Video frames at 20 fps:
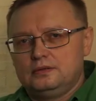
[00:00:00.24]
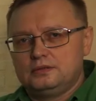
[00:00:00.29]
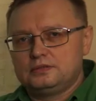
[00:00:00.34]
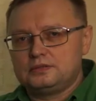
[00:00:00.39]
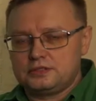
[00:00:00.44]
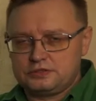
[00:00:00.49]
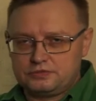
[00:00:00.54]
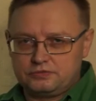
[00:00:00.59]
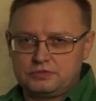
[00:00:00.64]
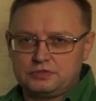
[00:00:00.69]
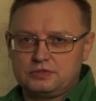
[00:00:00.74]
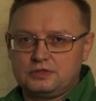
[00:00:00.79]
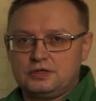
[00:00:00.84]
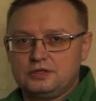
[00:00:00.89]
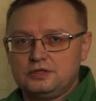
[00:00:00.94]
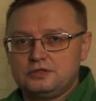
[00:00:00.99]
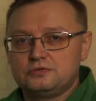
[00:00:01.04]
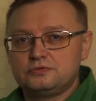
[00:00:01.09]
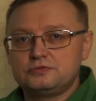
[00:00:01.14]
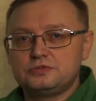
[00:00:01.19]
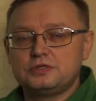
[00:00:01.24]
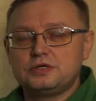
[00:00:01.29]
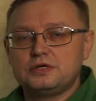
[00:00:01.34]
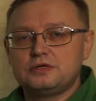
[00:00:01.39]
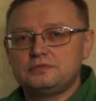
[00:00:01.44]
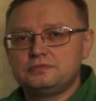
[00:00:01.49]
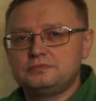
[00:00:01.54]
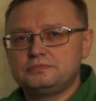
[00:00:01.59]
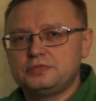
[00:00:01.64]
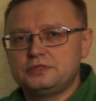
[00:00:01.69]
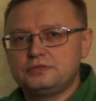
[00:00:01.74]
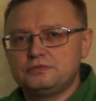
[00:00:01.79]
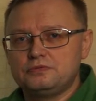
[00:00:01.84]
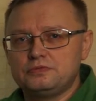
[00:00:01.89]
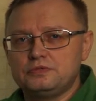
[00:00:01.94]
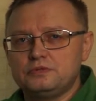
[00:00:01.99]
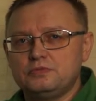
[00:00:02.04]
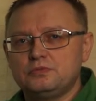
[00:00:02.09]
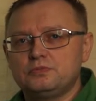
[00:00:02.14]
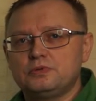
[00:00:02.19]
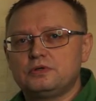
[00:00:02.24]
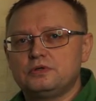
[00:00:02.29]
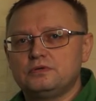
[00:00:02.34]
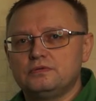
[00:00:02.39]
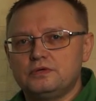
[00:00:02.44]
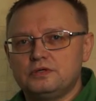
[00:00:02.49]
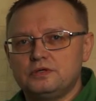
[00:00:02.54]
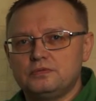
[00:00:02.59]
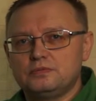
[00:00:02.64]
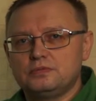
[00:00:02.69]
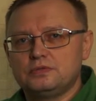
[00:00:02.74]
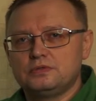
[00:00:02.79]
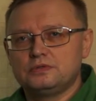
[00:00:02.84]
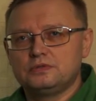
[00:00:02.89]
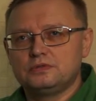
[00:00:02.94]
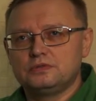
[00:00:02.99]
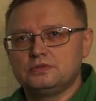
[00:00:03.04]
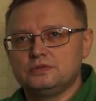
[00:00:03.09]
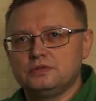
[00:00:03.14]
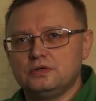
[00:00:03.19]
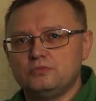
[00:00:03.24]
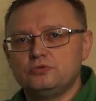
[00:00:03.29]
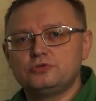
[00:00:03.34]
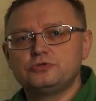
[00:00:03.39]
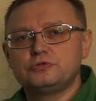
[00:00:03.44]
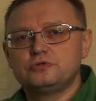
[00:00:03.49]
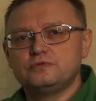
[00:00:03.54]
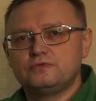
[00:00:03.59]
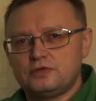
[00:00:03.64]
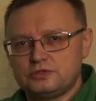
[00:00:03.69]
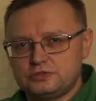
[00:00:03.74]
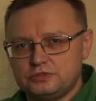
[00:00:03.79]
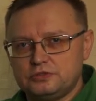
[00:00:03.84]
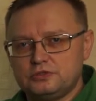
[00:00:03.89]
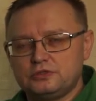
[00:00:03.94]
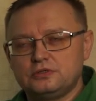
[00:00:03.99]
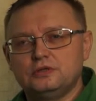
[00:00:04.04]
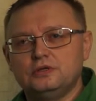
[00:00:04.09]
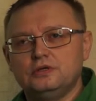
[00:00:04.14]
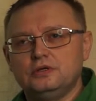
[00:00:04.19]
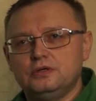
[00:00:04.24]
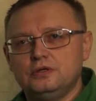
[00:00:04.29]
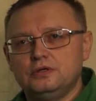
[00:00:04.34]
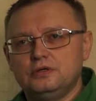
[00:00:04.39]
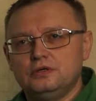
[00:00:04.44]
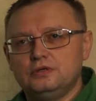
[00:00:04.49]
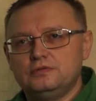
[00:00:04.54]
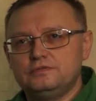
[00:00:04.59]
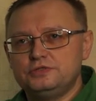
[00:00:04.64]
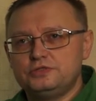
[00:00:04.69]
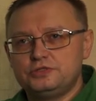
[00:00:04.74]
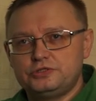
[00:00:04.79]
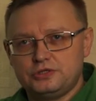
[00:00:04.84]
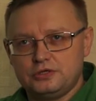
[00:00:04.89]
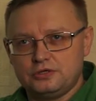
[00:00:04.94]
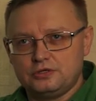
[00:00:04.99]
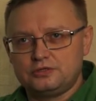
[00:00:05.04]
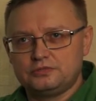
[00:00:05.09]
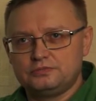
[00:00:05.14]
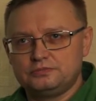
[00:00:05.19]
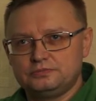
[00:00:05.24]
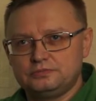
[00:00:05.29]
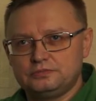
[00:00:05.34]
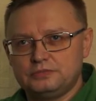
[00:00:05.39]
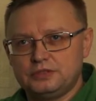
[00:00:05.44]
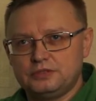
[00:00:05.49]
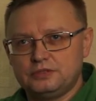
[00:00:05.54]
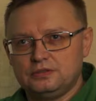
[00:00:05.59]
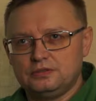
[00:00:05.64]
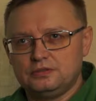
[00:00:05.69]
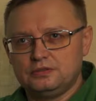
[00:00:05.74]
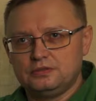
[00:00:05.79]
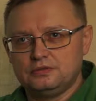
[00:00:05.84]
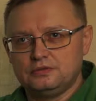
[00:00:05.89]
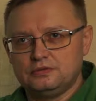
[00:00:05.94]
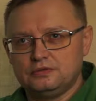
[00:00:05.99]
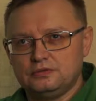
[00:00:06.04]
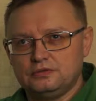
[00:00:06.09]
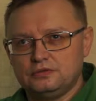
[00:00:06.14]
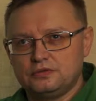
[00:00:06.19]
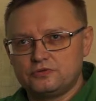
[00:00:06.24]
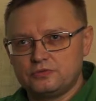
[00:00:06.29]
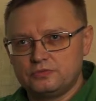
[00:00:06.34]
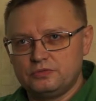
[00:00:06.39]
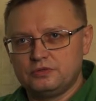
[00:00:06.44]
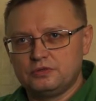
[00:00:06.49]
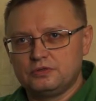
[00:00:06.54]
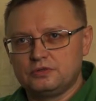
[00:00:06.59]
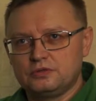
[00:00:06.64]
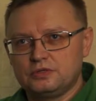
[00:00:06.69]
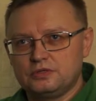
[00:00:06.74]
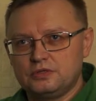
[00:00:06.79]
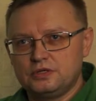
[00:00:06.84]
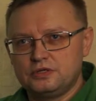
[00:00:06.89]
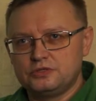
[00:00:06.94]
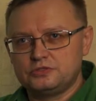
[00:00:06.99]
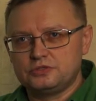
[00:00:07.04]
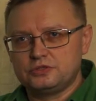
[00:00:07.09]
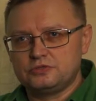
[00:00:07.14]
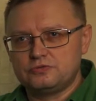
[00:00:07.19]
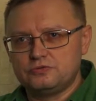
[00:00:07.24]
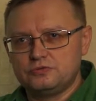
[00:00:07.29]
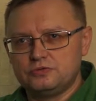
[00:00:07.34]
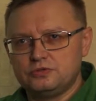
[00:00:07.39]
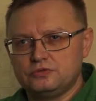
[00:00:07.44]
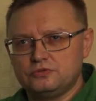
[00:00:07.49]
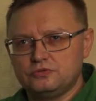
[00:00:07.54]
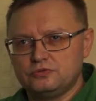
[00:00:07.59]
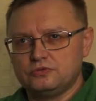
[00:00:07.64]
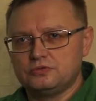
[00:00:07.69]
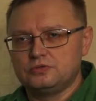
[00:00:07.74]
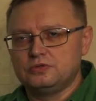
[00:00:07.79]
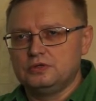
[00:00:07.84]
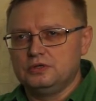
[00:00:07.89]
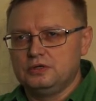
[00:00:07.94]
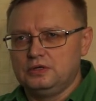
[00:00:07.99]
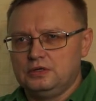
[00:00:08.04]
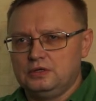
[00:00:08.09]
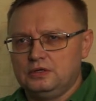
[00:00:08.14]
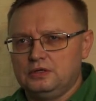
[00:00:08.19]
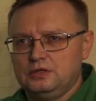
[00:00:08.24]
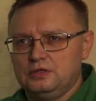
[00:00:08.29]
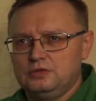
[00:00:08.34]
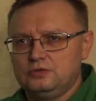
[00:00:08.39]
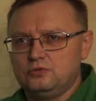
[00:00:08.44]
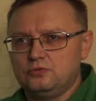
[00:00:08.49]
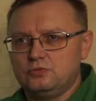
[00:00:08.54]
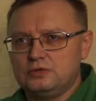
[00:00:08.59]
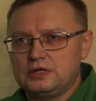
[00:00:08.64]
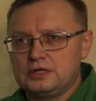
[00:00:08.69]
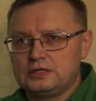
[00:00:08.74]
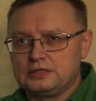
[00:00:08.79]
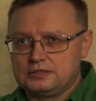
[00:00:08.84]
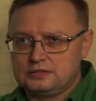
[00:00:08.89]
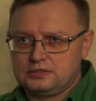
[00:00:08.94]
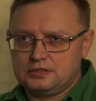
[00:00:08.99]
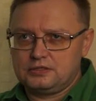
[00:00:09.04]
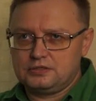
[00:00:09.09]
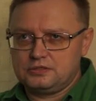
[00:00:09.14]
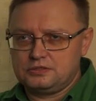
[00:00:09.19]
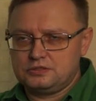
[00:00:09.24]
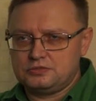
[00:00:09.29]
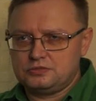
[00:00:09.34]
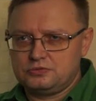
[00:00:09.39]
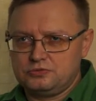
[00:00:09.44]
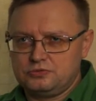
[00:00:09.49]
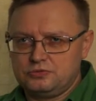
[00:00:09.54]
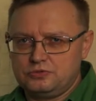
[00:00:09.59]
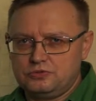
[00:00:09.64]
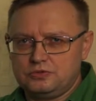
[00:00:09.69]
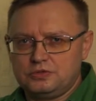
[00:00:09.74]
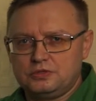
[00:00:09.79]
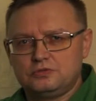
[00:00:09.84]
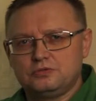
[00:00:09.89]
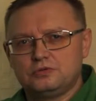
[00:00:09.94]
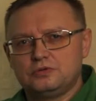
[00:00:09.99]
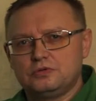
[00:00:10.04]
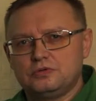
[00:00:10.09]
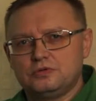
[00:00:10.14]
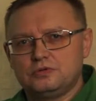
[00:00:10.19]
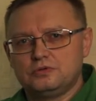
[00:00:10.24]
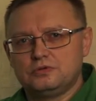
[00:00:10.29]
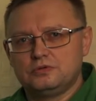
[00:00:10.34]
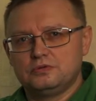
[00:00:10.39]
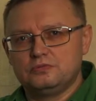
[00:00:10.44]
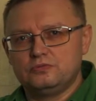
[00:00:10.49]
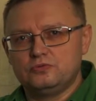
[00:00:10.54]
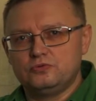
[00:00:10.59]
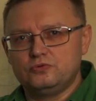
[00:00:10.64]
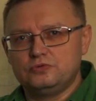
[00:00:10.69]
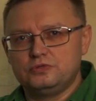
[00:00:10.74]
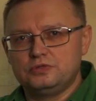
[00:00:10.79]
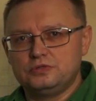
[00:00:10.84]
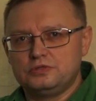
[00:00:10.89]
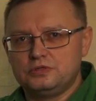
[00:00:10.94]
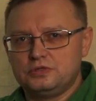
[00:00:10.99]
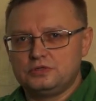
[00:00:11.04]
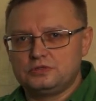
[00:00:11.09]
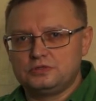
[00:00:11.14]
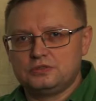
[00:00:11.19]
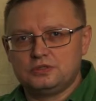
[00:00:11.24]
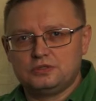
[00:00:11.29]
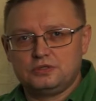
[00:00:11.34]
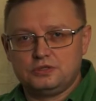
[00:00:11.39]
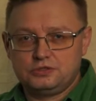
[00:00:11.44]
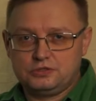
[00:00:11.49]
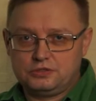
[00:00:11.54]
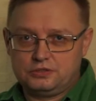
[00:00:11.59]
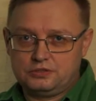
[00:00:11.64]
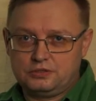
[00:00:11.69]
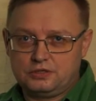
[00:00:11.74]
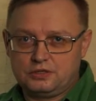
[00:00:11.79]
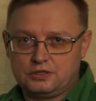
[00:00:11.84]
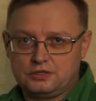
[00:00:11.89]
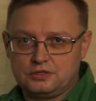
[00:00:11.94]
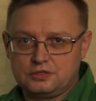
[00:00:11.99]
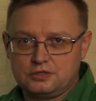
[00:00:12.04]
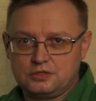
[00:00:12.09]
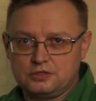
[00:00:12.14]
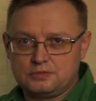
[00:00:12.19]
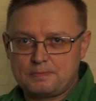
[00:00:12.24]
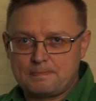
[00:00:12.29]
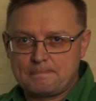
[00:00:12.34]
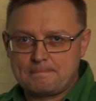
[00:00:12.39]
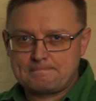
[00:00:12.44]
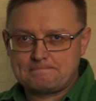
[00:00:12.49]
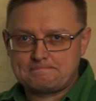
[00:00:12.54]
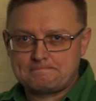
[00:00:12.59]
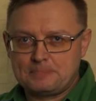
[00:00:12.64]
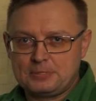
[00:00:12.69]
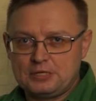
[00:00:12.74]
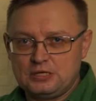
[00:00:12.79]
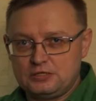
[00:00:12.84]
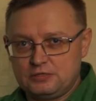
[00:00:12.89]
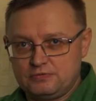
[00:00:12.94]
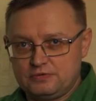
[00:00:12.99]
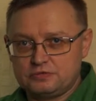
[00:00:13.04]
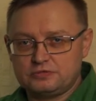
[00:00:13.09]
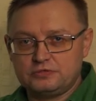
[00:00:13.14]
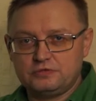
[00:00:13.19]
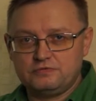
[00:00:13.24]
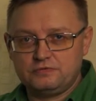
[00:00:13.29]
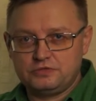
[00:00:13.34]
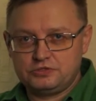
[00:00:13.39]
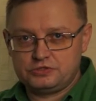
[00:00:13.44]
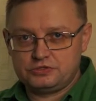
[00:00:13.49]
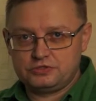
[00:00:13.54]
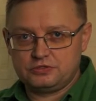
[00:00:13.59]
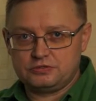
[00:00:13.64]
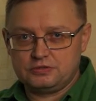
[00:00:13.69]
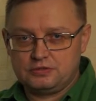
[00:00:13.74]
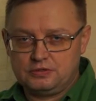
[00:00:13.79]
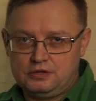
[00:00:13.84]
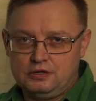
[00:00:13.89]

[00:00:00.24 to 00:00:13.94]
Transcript: Здравствуйте, дорогие друзья! Сегодня мы поговорим об очень важных вещах, а, особенно когда речь заходит о том, как рассказать историю, которая будет интересна от начала до конца. И эти важные вещи,